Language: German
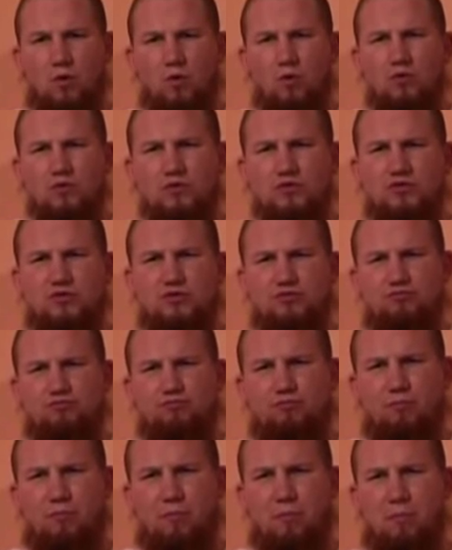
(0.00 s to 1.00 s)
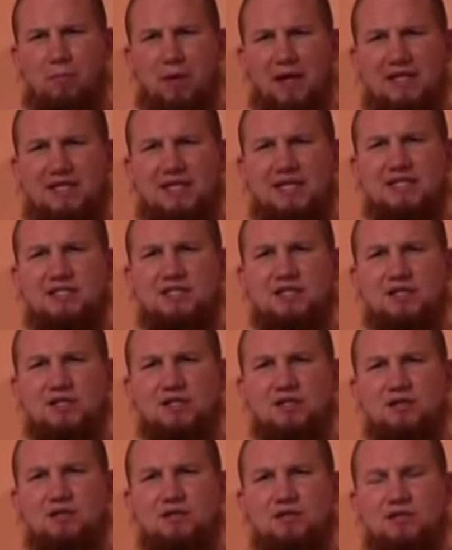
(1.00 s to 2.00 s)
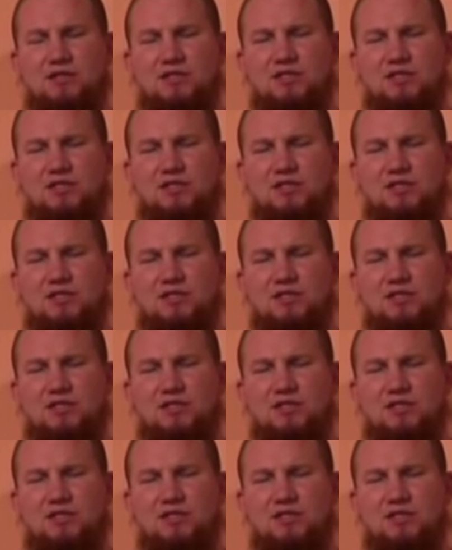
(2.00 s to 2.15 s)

Und bei dieser äh,